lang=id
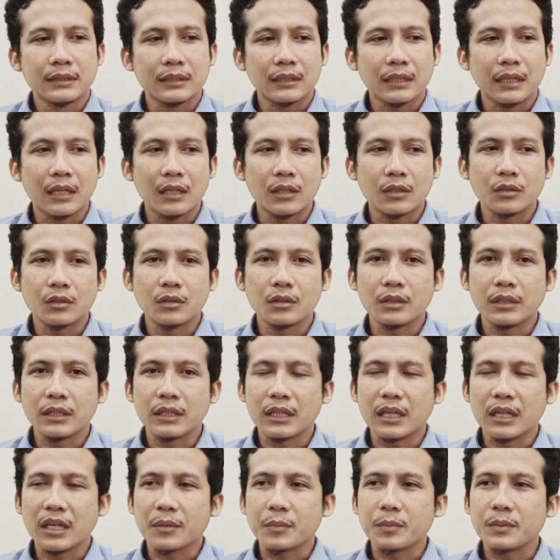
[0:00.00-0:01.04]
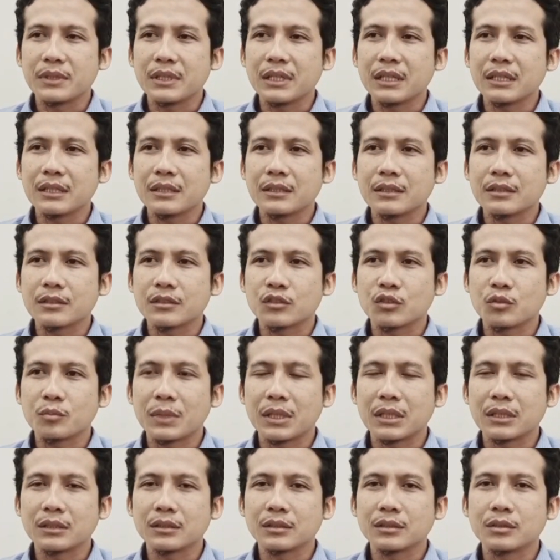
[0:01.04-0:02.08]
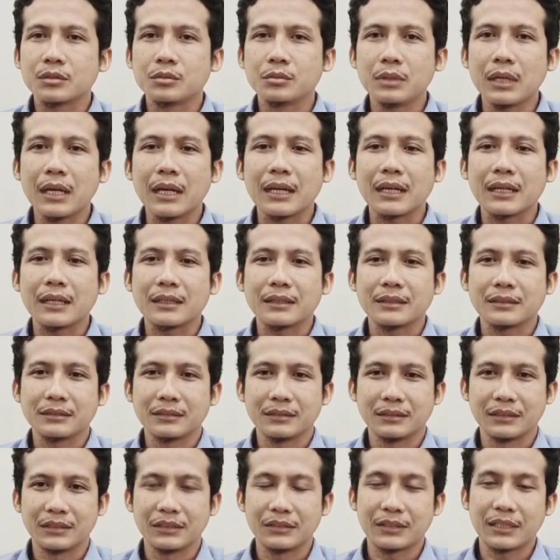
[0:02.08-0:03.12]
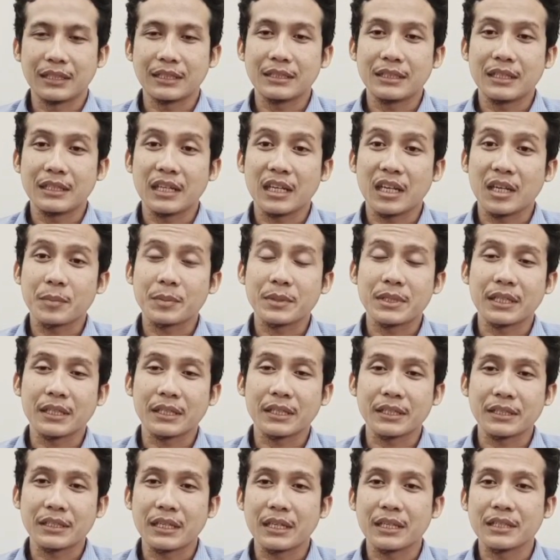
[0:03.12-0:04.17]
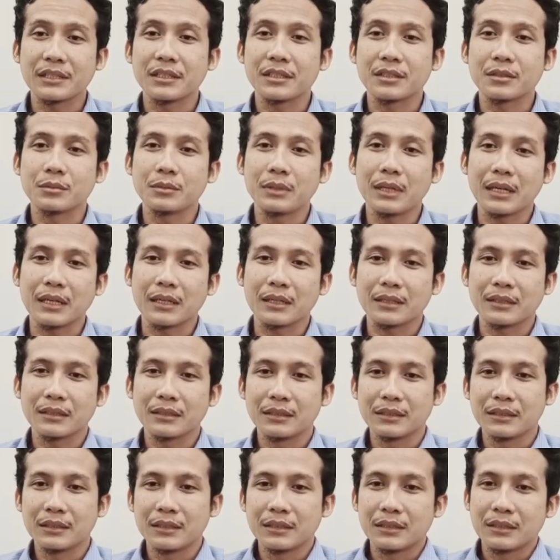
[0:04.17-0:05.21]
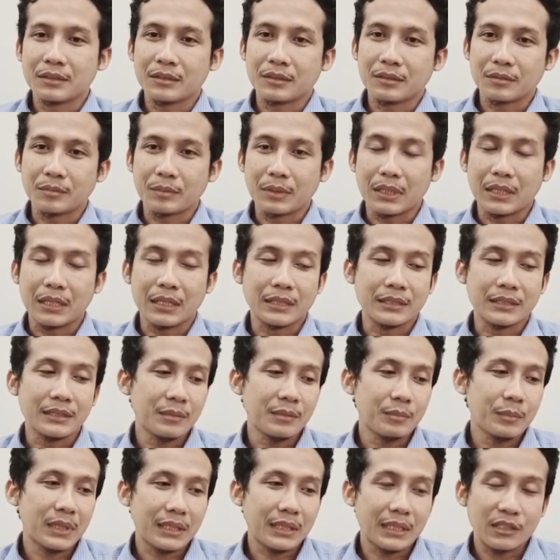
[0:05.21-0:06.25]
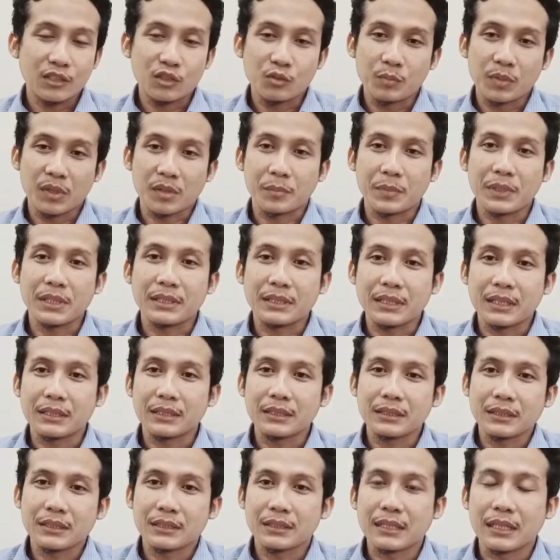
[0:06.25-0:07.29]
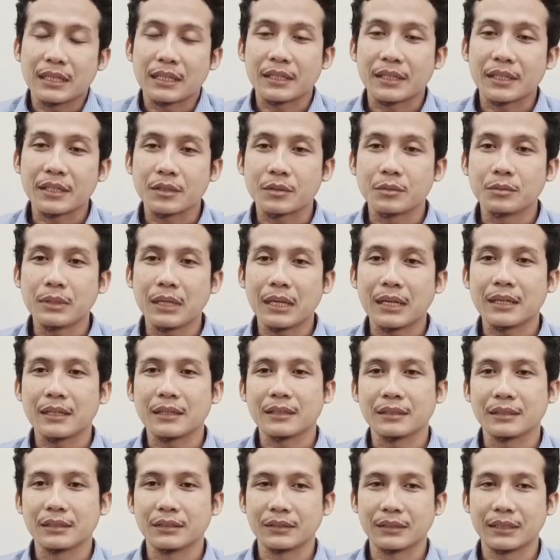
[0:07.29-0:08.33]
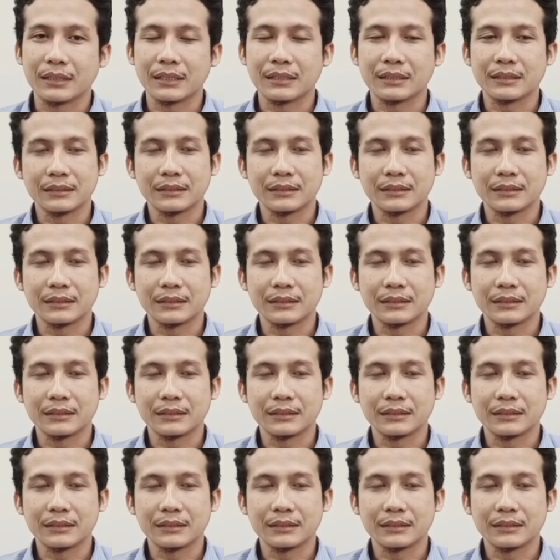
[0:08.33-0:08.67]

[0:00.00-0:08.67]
kalau EF-nya cuma dua, ya kan? EF jangkriknya hanya dua, hanya makan super superfeed dan jangkrik dua, ya kan?